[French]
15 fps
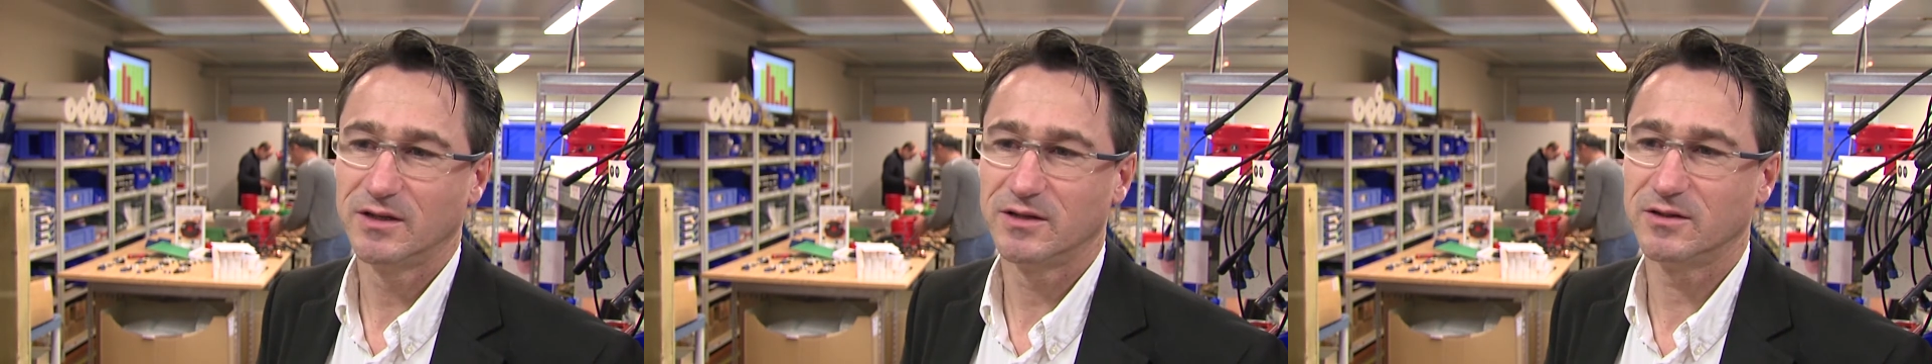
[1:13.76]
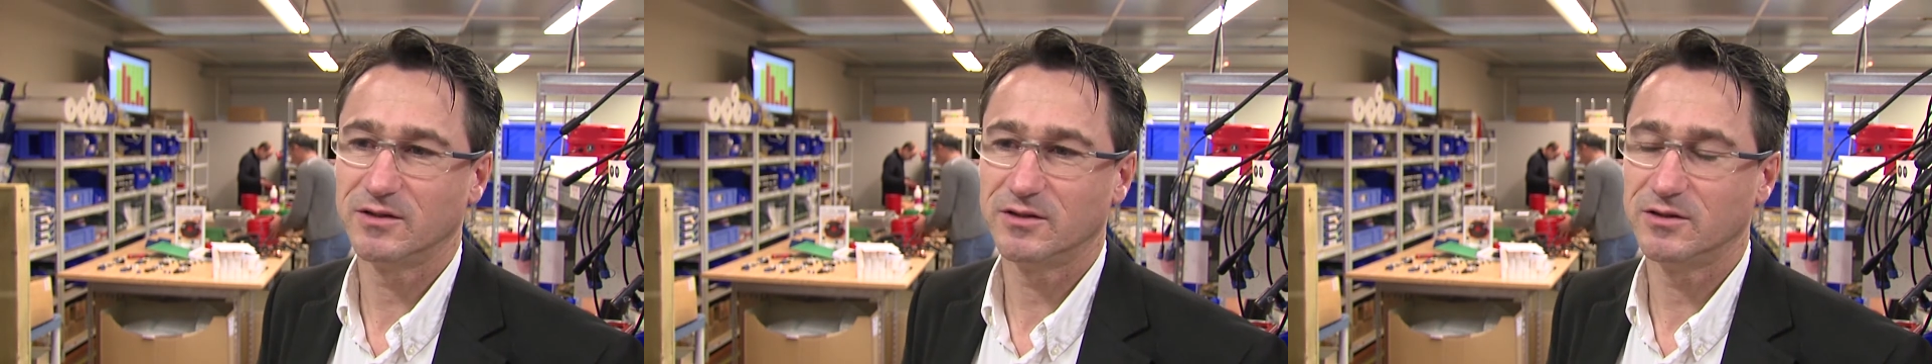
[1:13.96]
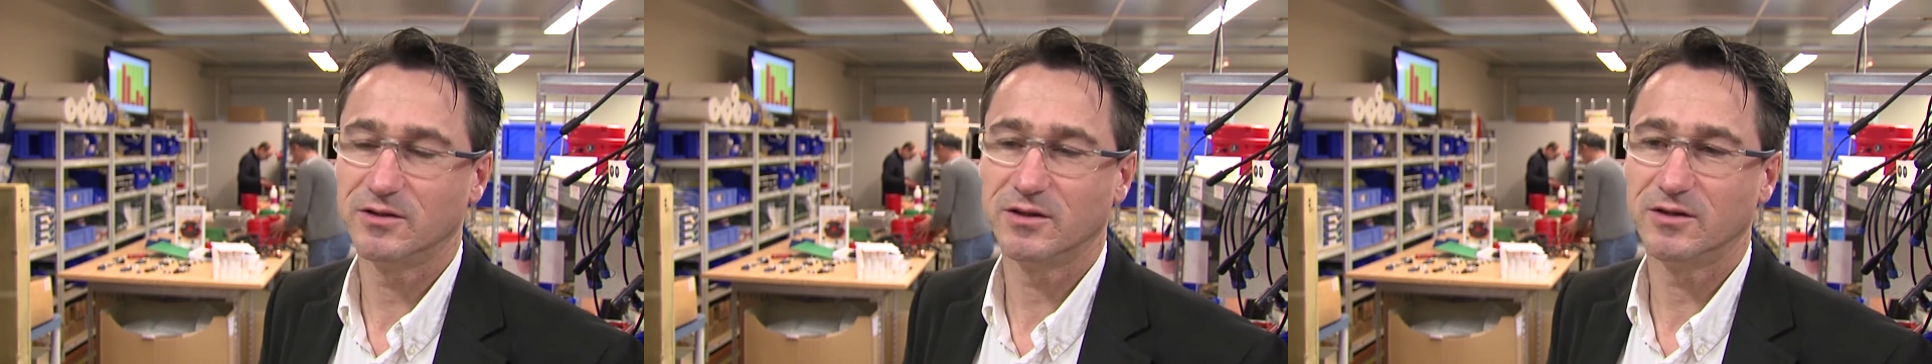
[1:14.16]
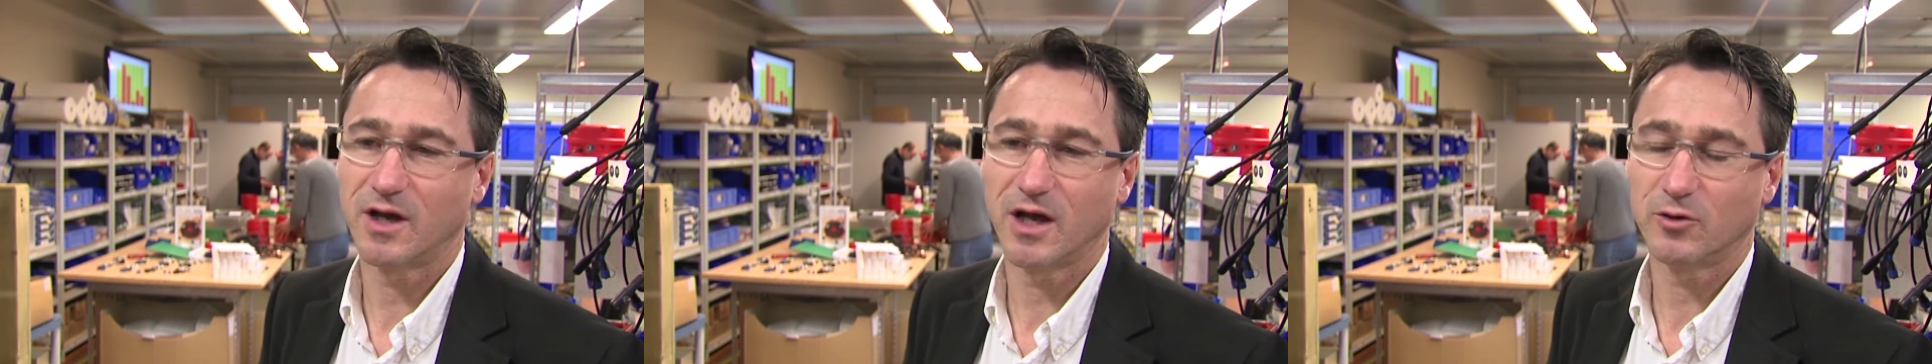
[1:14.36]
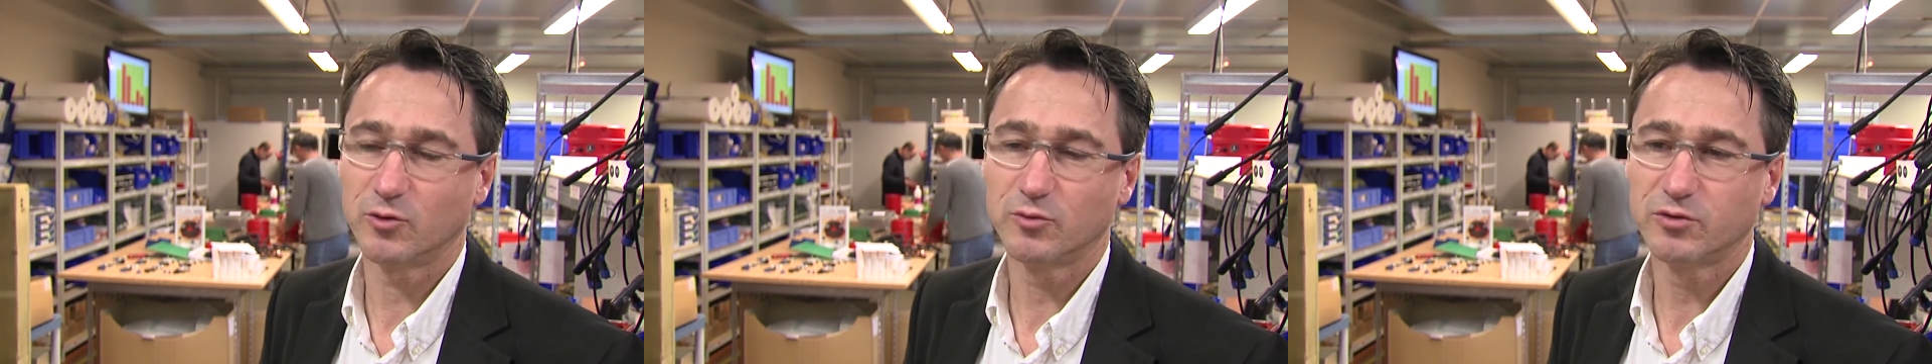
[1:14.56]

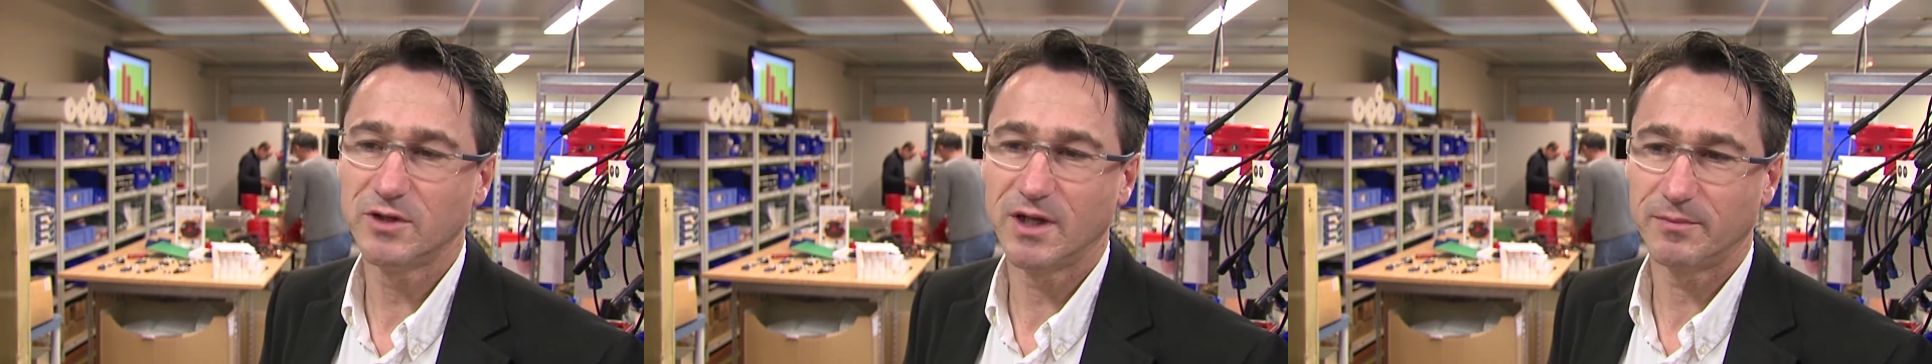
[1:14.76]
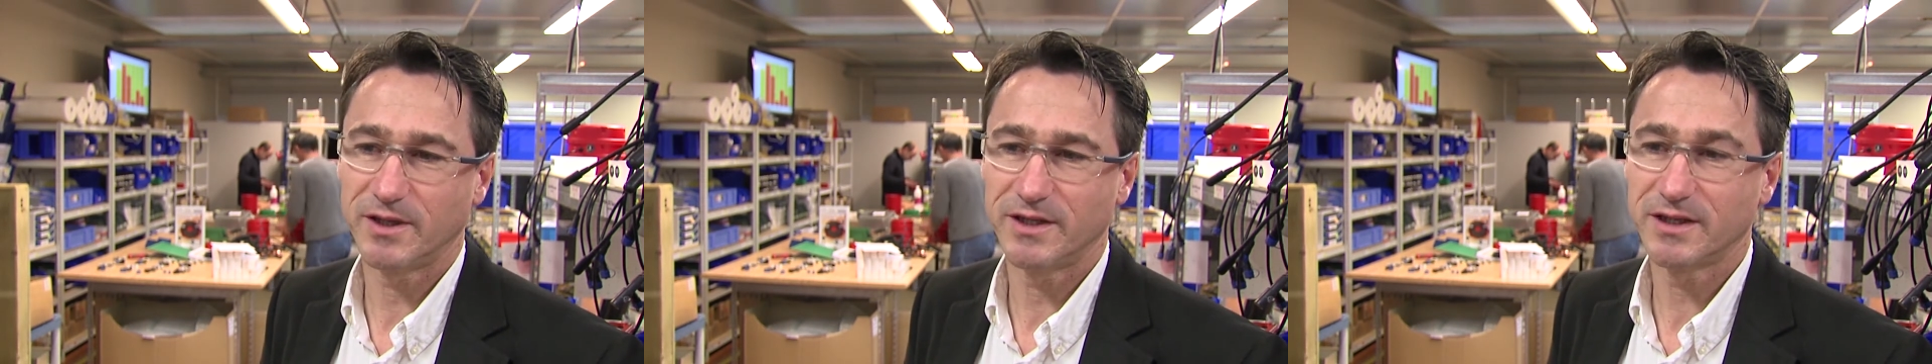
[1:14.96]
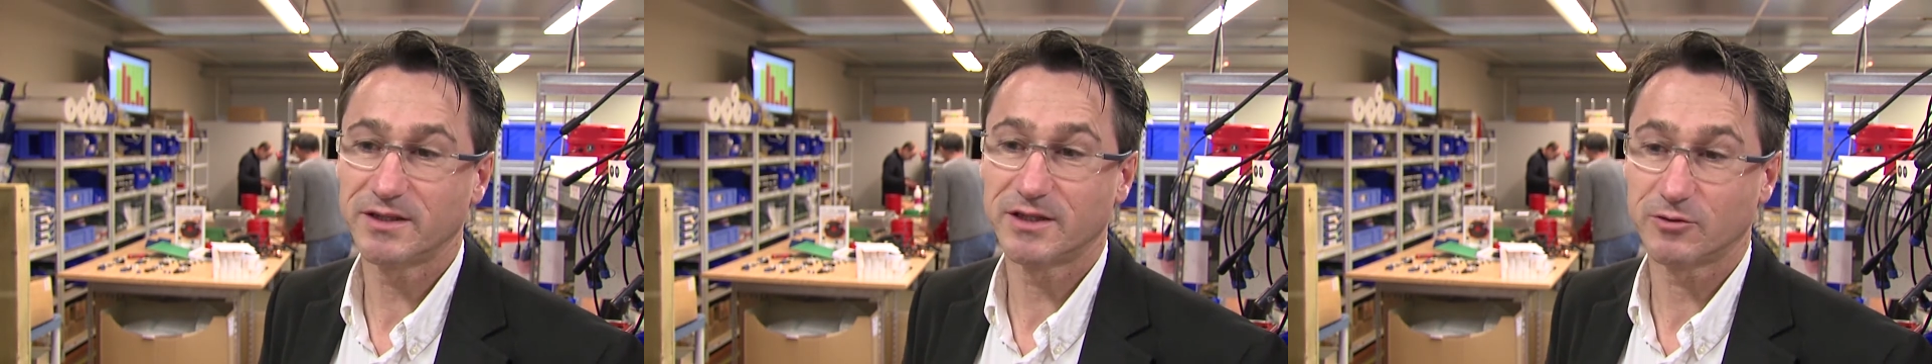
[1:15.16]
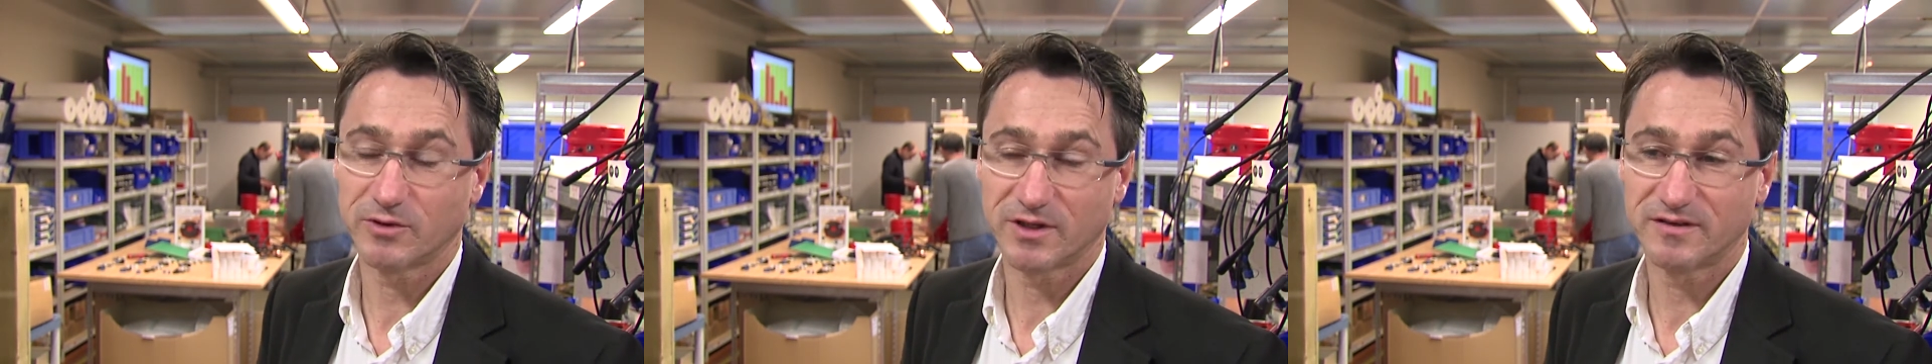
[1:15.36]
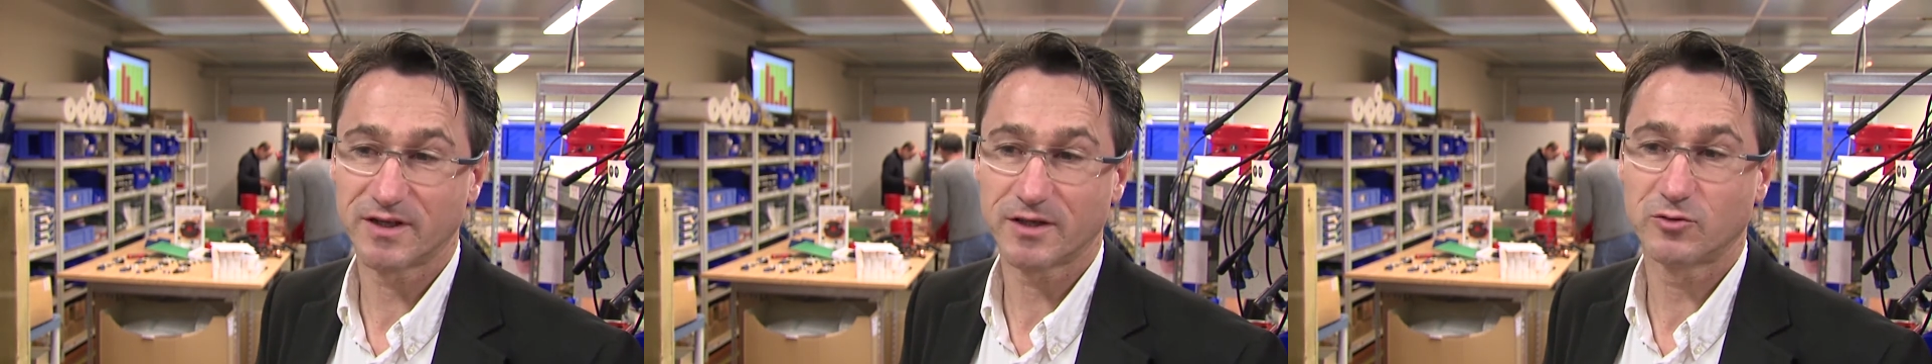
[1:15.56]
à l'autre bout de la planète qui ont
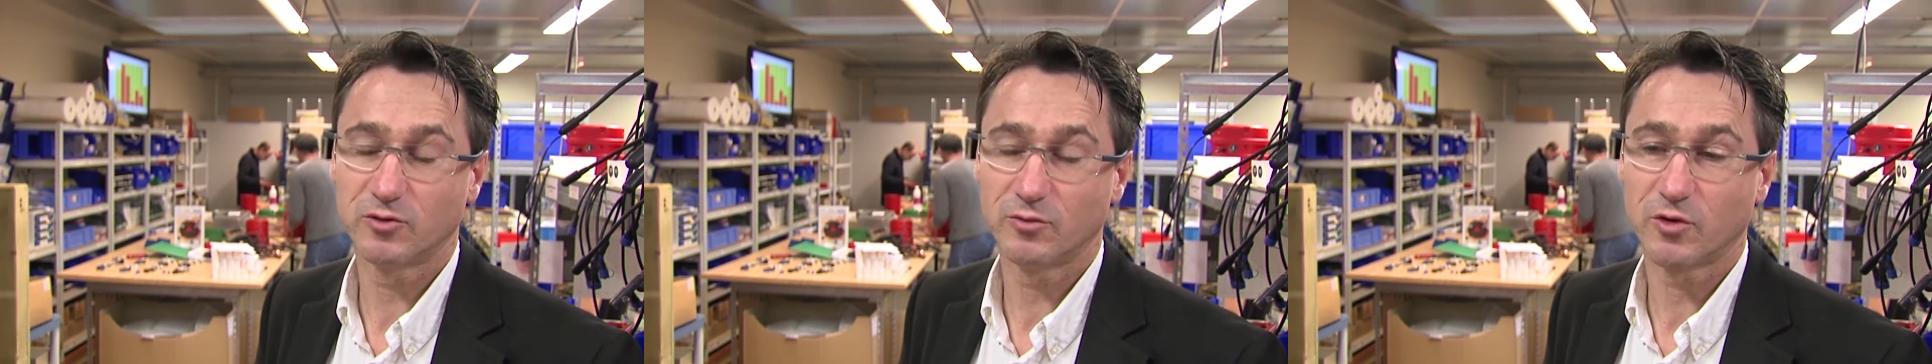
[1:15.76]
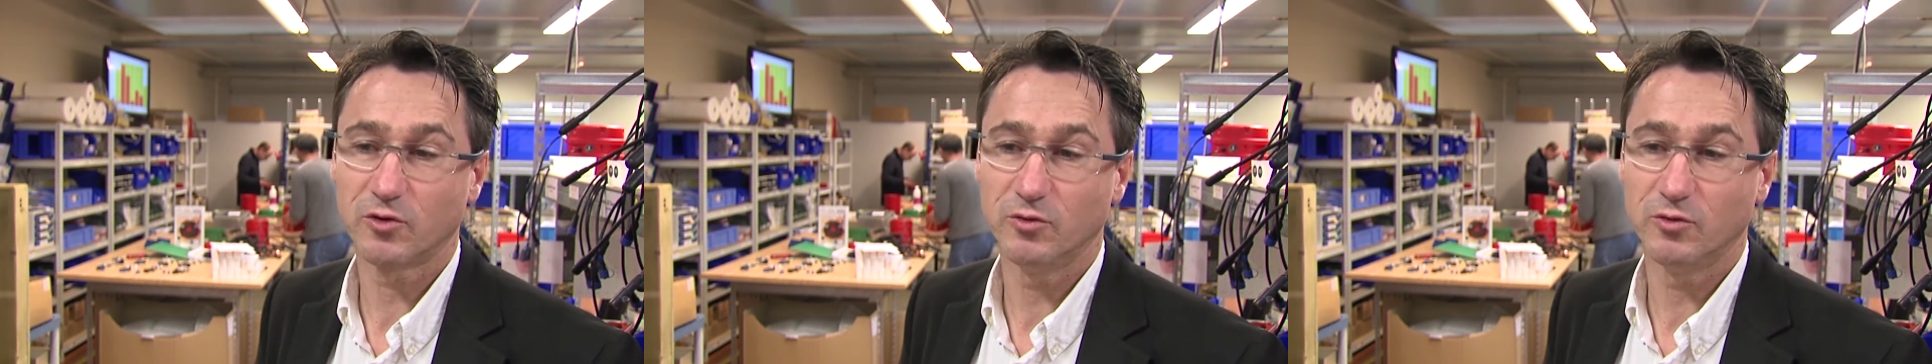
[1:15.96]
exactement